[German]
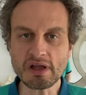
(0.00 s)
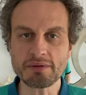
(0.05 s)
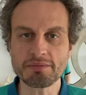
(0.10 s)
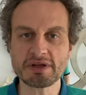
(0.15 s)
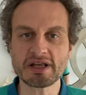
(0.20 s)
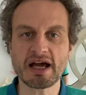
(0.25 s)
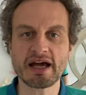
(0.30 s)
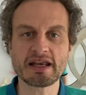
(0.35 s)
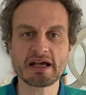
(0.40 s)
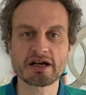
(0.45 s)

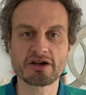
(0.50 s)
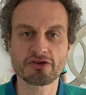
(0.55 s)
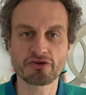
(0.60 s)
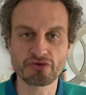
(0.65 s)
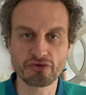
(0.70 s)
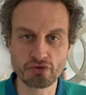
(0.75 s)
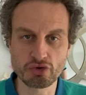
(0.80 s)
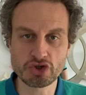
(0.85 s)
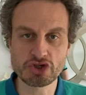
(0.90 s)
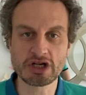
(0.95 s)
mit einer
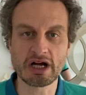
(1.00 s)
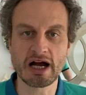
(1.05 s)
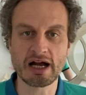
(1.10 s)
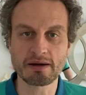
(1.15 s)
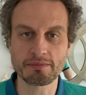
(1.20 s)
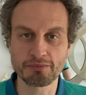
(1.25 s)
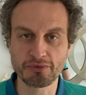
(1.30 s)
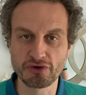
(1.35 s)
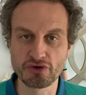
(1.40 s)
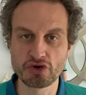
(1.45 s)
so
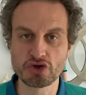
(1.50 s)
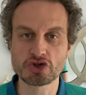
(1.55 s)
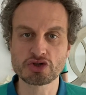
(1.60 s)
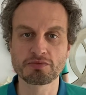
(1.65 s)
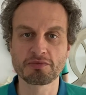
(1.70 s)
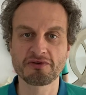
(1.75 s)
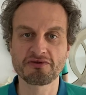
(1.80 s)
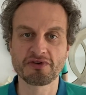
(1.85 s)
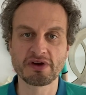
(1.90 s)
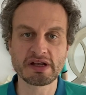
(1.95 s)
starken
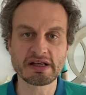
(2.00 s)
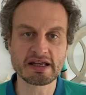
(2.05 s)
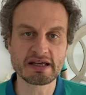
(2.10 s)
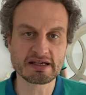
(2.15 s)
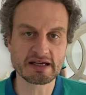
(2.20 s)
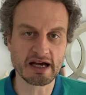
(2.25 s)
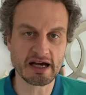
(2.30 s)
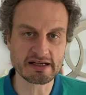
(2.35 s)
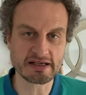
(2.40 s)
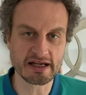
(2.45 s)
psychischen
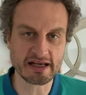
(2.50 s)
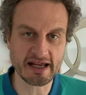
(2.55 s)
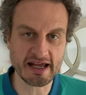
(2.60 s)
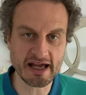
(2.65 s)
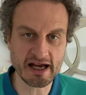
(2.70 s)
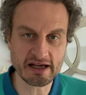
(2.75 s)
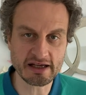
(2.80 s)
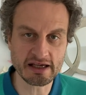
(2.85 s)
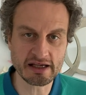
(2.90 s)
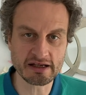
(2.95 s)
Befindlichkeit
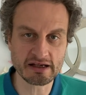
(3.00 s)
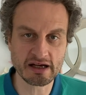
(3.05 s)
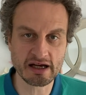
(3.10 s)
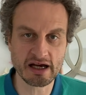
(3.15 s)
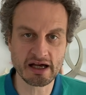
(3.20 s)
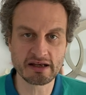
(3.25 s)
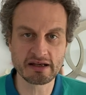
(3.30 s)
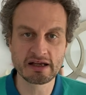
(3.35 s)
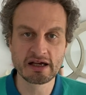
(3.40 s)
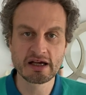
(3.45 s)
einhergehen
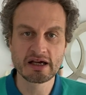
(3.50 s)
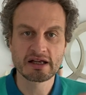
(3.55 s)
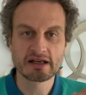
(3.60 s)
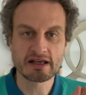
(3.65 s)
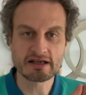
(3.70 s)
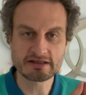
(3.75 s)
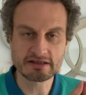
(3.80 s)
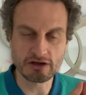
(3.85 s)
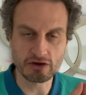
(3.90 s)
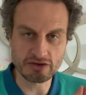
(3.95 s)
kann,
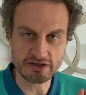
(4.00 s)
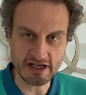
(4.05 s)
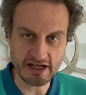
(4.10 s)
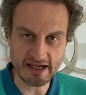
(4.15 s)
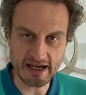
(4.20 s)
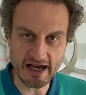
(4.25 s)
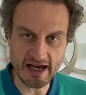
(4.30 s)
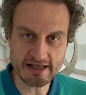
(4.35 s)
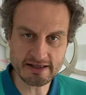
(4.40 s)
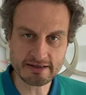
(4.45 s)
dass daraus
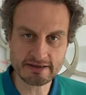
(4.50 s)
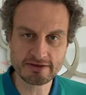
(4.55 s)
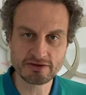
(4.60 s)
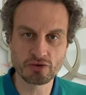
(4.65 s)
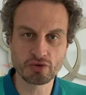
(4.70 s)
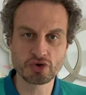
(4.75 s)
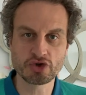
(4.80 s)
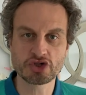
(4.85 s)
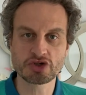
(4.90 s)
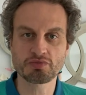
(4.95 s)
ein
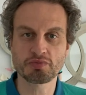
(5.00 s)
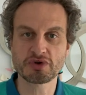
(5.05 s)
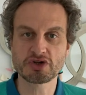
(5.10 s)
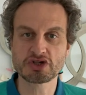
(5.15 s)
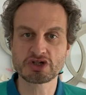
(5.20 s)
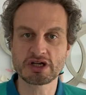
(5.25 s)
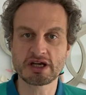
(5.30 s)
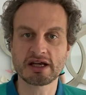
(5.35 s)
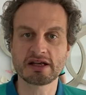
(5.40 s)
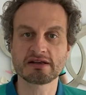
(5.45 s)
Leidensdruck
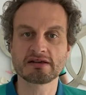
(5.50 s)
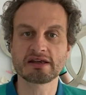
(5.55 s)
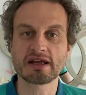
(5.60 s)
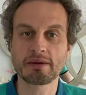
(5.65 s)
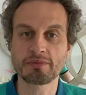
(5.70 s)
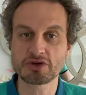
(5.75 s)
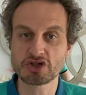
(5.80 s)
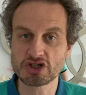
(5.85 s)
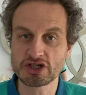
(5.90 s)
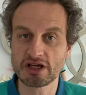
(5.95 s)
besteht,
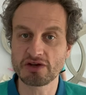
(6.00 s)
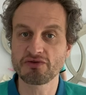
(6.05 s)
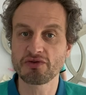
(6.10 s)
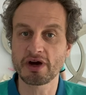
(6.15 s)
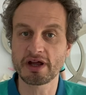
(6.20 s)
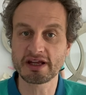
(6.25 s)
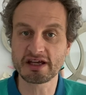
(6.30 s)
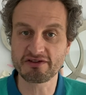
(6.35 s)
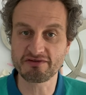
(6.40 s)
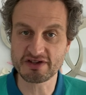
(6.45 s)
der besteht
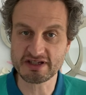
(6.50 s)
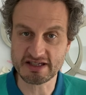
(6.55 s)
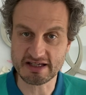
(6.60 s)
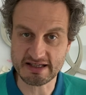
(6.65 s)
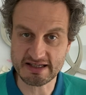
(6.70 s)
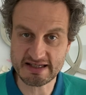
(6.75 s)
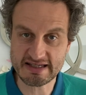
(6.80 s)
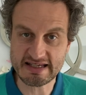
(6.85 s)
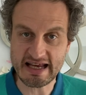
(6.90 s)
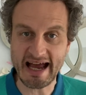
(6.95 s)
für eine
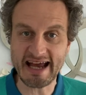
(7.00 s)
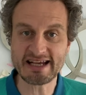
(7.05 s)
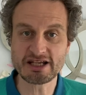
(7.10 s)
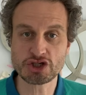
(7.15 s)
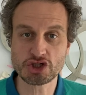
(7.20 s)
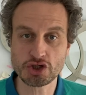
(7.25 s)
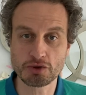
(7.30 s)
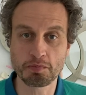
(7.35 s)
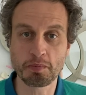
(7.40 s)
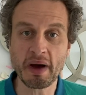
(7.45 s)
gewisse
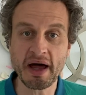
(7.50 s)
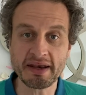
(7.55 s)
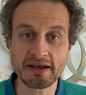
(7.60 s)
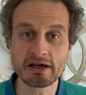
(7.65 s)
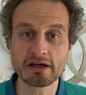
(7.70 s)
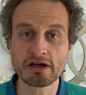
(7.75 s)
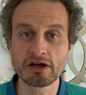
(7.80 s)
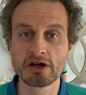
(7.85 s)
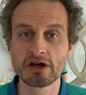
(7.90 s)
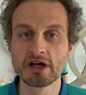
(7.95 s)

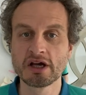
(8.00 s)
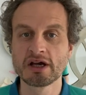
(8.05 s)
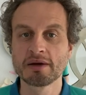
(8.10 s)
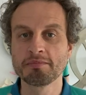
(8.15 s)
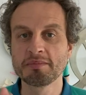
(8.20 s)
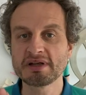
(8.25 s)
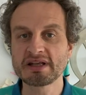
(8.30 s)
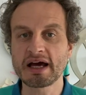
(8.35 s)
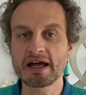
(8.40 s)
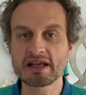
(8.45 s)
Zeitspanne
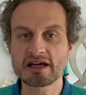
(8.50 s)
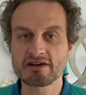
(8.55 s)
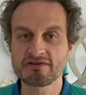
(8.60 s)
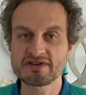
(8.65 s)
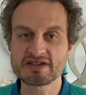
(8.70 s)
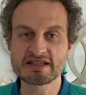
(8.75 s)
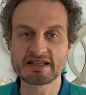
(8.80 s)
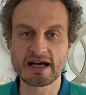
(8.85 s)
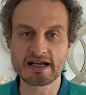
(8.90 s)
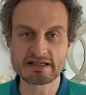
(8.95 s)
mit einer
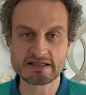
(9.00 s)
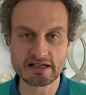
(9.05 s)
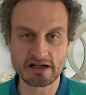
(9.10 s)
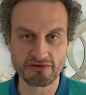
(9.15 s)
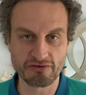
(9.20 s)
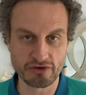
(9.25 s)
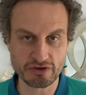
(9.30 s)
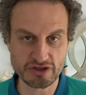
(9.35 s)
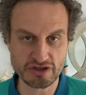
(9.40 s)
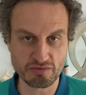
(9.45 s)
gewissen Anzahl
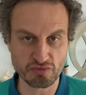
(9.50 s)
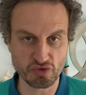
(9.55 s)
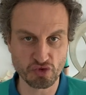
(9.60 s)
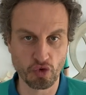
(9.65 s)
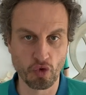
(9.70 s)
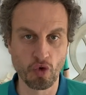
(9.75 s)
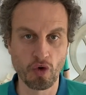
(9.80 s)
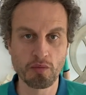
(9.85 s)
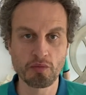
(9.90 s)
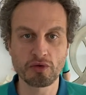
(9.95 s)
von
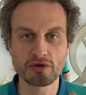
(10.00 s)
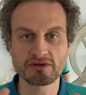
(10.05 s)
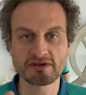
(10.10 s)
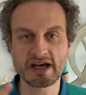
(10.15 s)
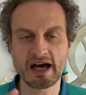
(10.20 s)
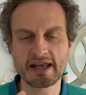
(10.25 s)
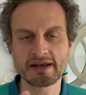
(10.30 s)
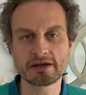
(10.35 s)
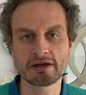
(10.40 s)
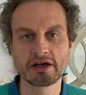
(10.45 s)
Symptomen und
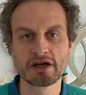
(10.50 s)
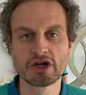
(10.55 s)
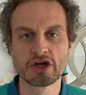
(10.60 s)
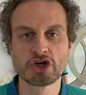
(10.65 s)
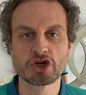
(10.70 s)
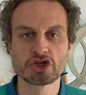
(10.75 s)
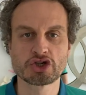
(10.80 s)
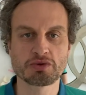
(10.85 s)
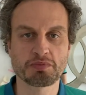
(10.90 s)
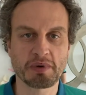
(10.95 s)
dann
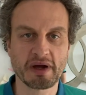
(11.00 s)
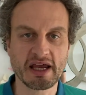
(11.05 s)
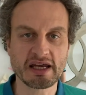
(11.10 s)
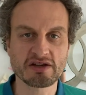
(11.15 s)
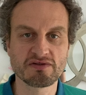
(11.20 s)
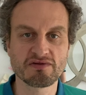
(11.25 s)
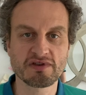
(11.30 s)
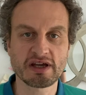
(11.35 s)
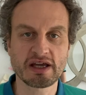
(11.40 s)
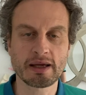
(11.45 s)

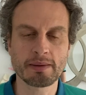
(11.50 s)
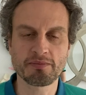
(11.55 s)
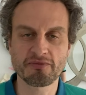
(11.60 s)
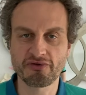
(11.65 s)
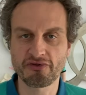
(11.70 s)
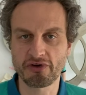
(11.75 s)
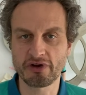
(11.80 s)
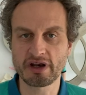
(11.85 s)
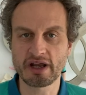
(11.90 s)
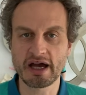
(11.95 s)
sprechen wir eben
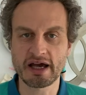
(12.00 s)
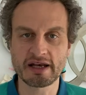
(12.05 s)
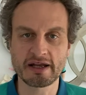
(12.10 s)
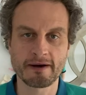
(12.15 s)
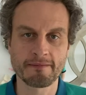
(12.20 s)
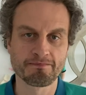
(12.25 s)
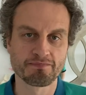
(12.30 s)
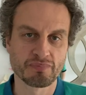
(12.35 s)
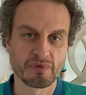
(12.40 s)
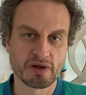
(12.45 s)
von
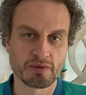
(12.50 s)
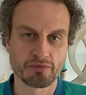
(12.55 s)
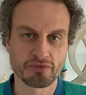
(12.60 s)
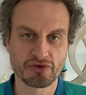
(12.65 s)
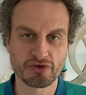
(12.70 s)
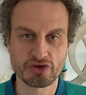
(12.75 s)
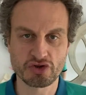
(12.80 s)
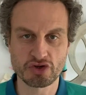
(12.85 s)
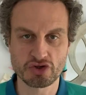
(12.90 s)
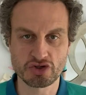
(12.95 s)
einer
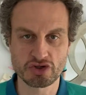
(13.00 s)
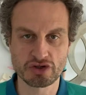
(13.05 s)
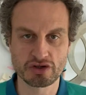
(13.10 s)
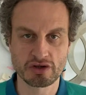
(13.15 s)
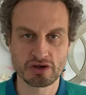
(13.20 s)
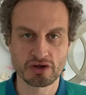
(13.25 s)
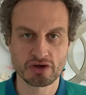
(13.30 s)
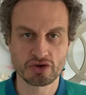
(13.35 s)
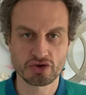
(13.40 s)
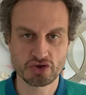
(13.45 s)

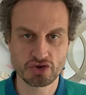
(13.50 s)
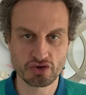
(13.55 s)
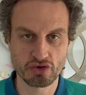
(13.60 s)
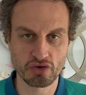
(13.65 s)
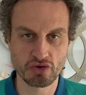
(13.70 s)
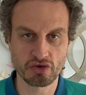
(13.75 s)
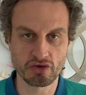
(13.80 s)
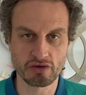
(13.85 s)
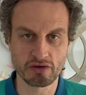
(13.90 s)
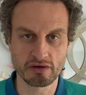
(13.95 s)
psychischen
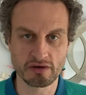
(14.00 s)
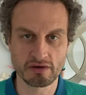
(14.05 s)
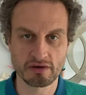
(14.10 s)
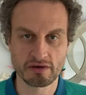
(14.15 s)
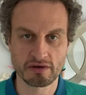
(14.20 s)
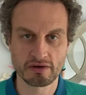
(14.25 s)
Störung.